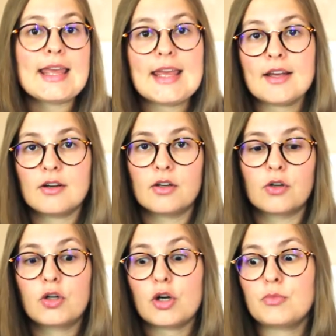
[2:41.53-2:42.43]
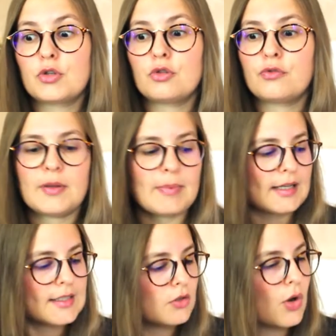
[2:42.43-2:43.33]
et euh, comme je fais
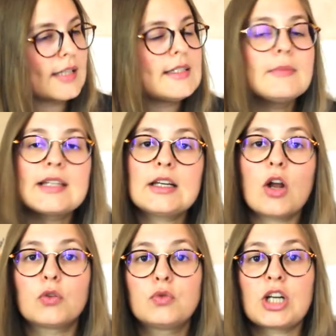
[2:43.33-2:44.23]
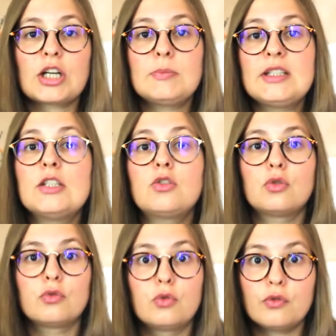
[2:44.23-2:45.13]
partie de la team thriller du Cherche Midi, je
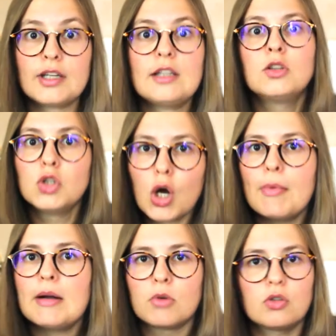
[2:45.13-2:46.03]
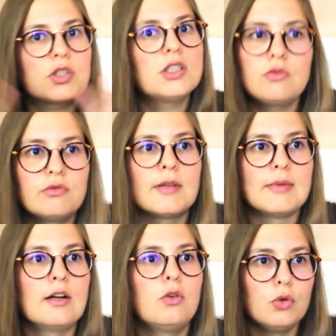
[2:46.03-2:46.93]
devrais normalement, si tout va bien,